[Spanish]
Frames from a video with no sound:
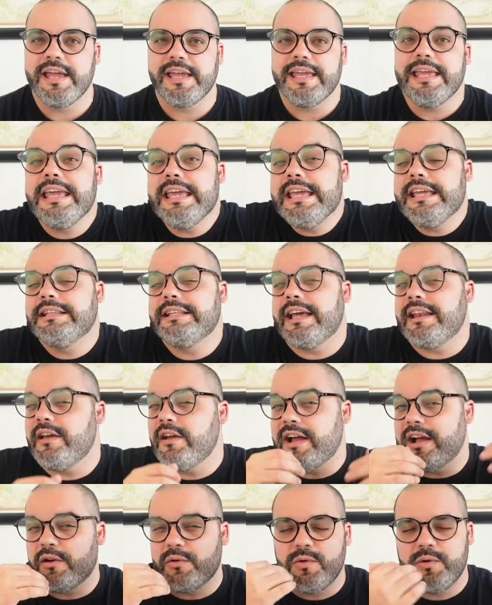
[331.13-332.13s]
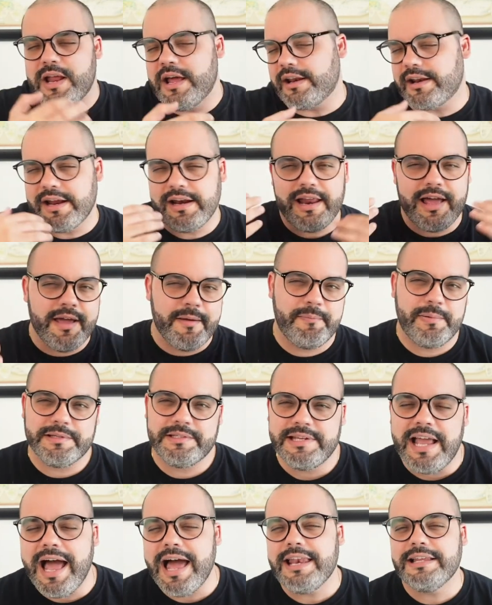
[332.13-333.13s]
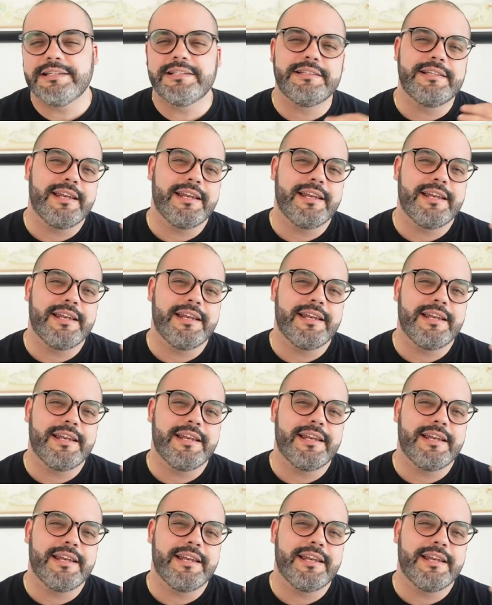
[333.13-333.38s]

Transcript: y tienen algunas reglas especiales y